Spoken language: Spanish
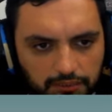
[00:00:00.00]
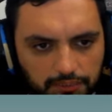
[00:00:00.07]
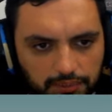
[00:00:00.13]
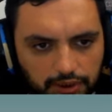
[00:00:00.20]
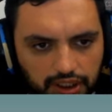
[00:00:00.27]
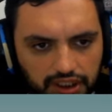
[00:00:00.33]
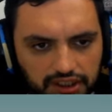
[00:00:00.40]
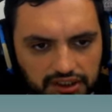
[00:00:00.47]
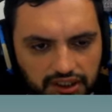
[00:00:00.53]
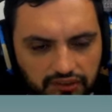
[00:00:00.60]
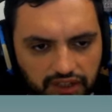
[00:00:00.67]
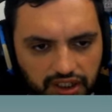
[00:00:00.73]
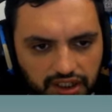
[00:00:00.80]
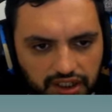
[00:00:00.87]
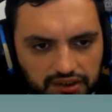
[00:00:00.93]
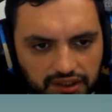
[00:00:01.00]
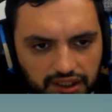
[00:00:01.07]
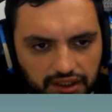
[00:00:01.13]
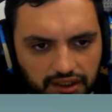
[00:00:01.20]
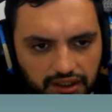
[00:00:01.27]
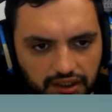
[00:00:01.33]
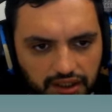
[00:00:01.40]
por acá tendría que
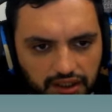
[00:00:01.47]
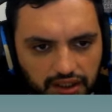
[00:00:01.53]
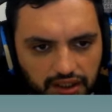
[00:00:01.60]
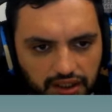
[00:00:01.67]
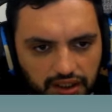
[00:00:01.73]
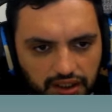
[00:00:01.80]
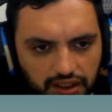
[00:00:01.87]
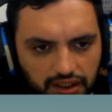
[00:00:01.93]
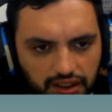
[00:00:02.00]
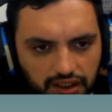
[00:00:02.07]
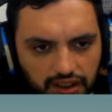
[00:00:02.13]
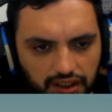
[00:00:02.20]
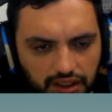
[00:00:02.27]
estar eh,